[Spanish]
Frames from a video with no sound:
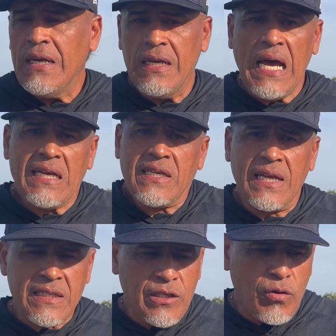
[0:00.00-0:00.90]
nada,
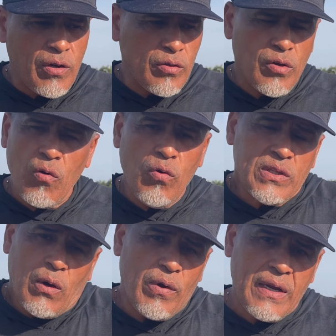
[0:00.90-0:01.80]
seguir haciendo lo que a nosotros nos
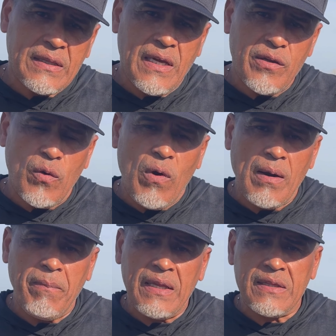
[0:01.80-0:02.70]
gusta. Voy a ir este año
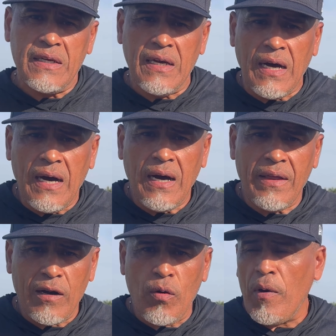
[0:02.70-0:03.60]
igualmente a,
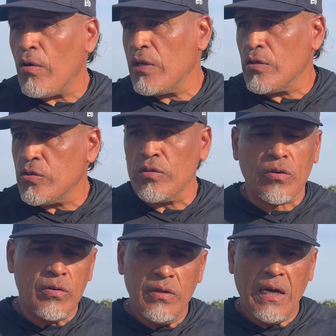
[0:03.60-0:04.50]
dar lo mejor de
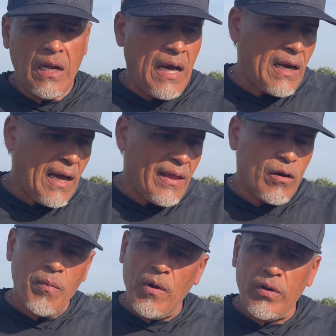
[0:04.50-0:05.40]
nosotros, a dar
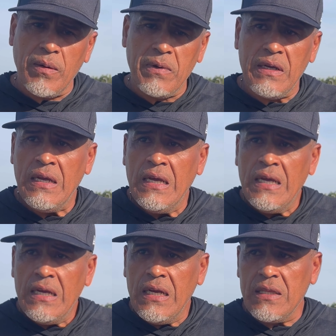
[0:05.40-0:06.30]
lo mejor de mí
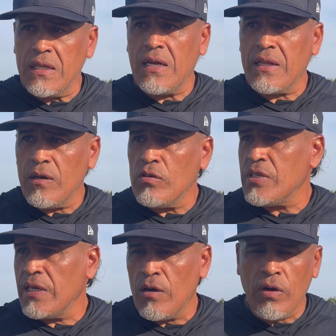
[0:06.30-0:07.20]
y tratar de
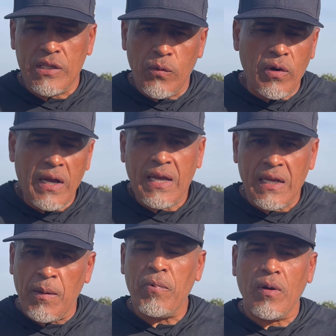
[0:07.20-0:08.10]
conseguir el objetivo que es quedar
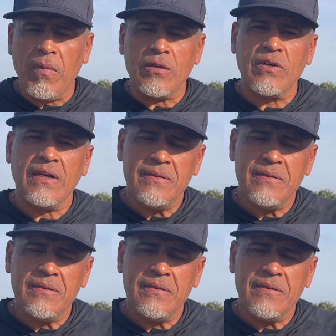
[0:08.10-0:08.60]
campeón en Venezuela.